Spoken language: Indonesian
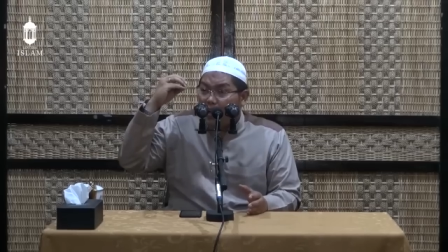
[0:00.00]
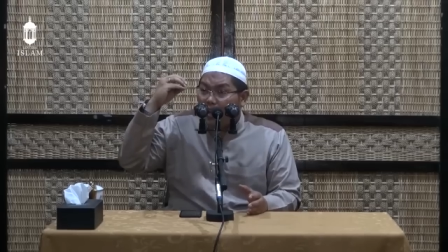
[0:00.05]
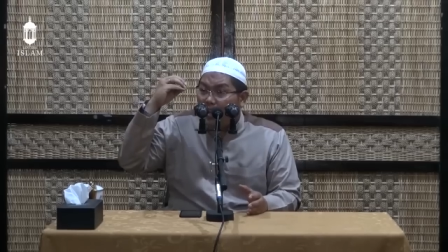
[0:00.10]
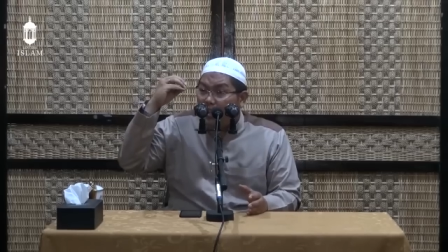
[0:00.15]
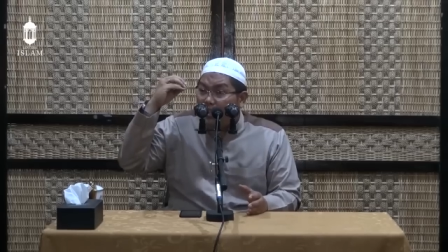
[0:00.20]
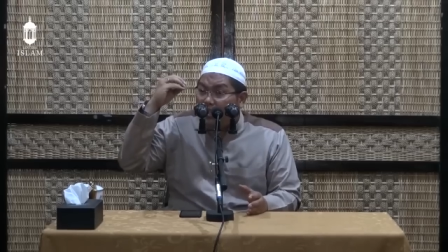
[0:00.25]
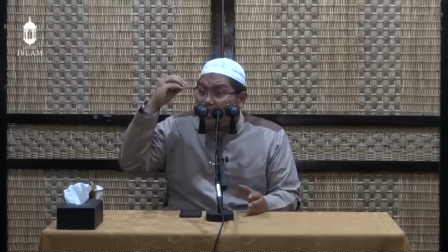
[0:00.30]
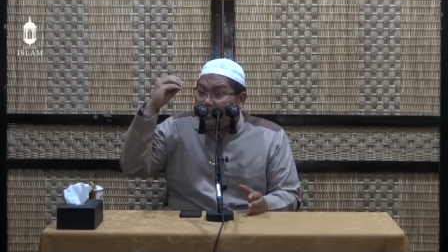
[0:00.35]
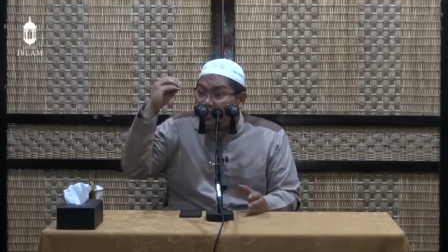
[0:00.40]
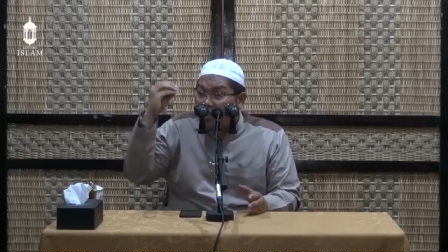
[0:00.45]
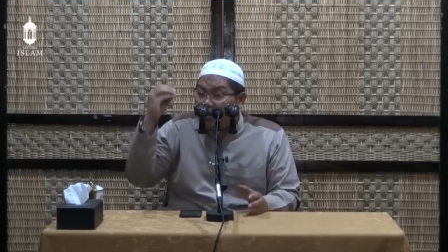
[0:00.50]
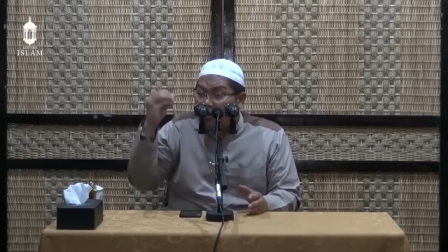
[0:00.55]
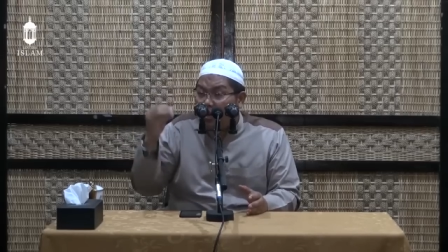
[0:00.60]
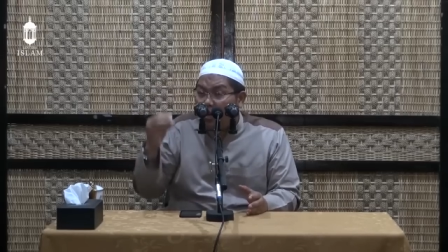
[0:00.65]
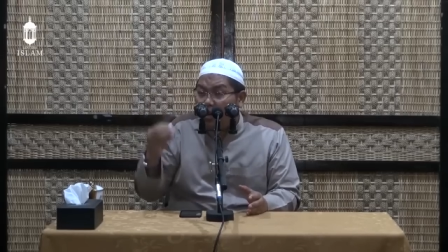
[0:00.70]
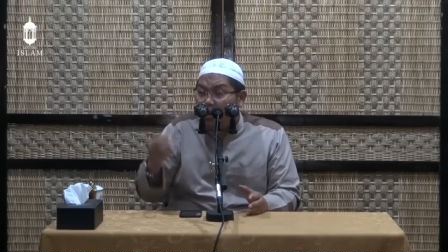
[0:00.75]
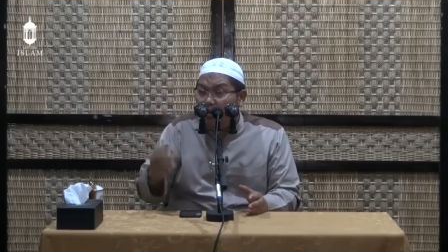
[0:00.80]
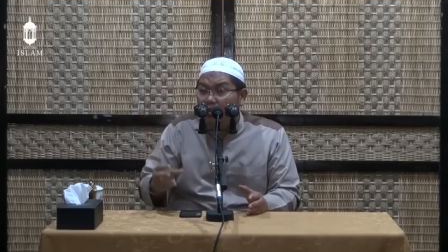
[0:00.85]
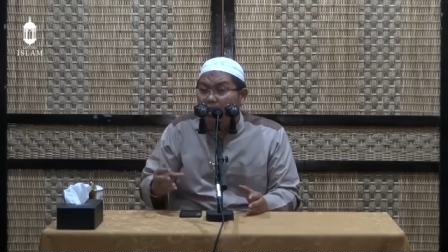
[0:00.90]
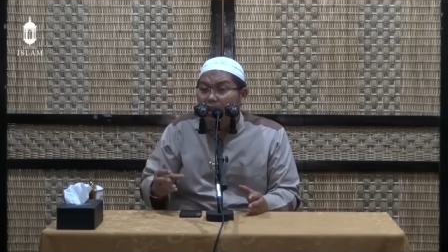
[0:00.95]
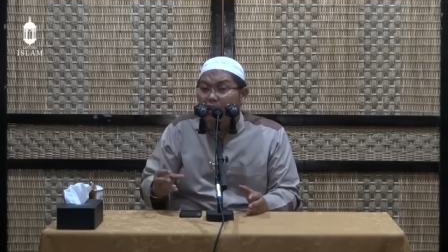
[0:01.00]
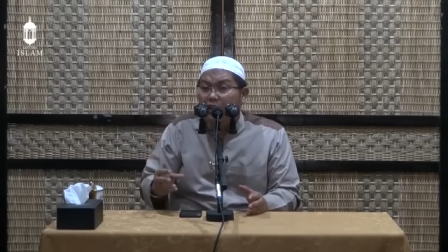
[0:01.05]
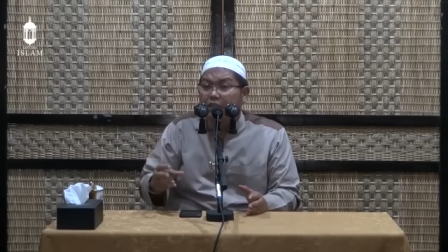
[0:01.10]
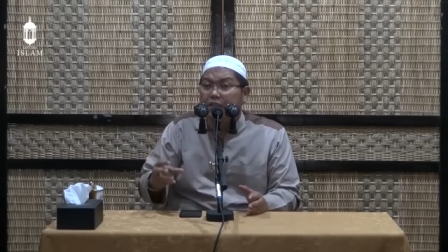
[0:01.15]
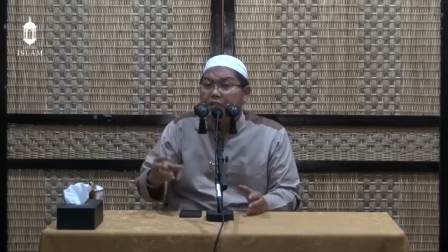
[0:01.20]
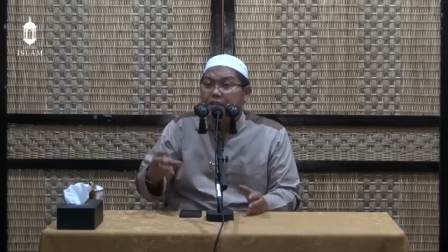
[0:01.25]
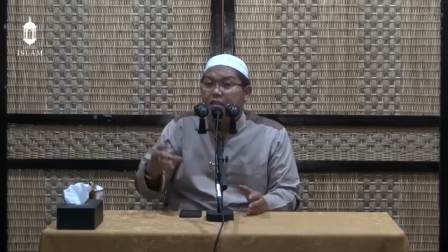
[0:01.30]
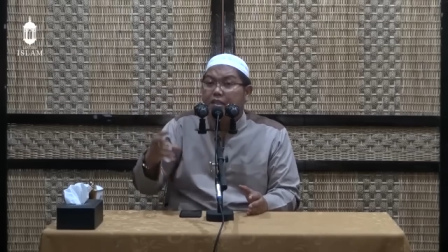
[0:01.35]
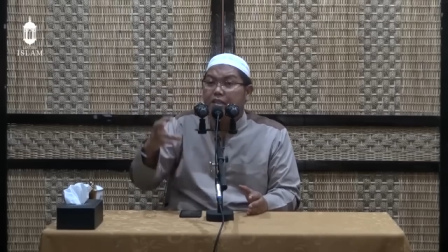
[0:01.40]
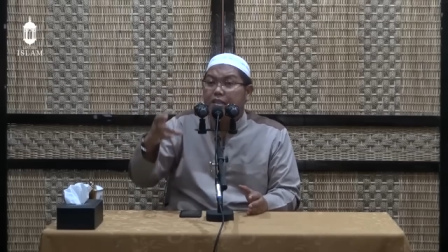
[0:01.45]
paling dicintai oleh
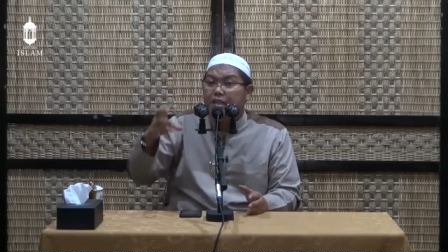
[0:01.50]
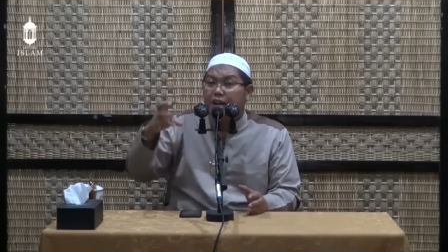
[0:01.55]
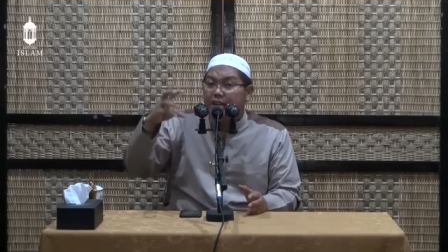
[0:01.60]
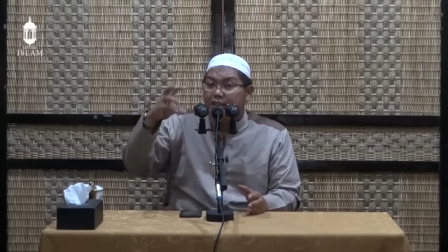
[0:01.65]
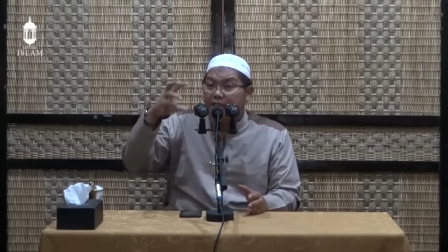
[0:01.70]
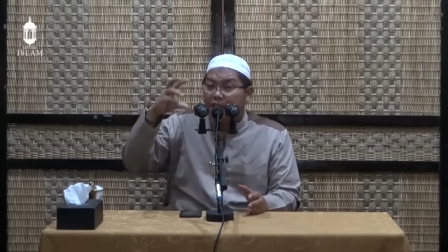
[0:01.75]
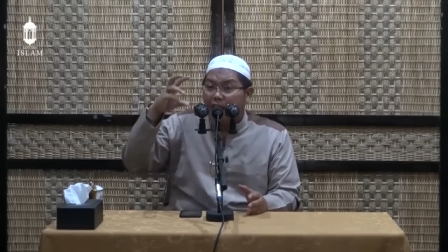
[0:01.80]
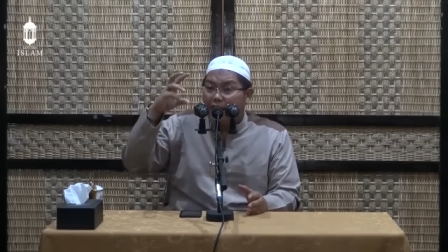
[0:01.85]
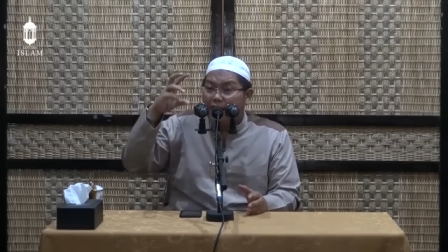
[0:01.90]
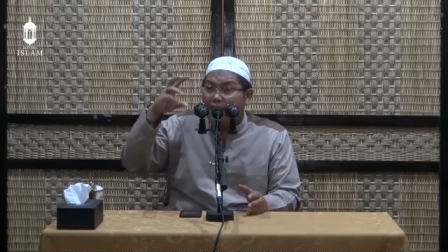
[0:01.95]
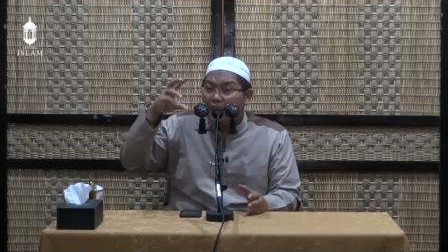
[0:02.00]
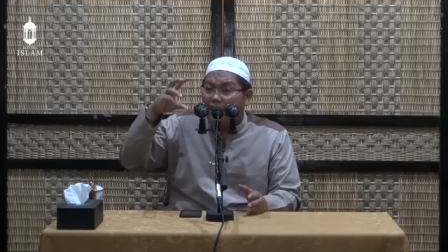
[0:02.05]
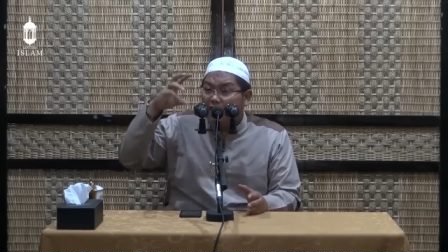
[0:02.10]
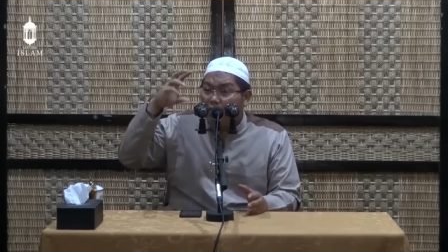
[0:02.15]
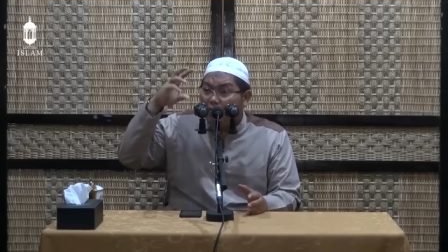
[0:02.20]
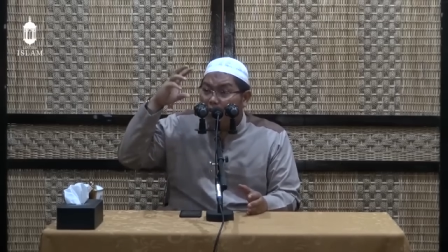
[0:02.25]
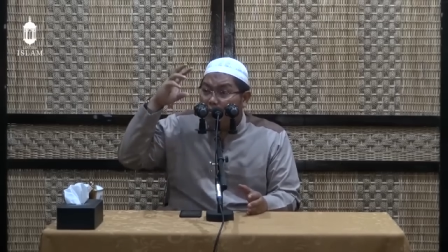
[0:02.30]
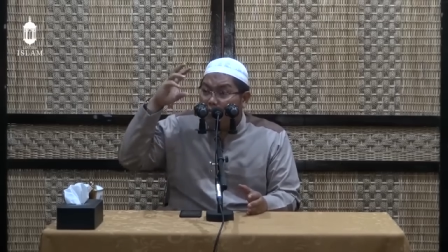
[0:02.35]
Allah di antaranya adalah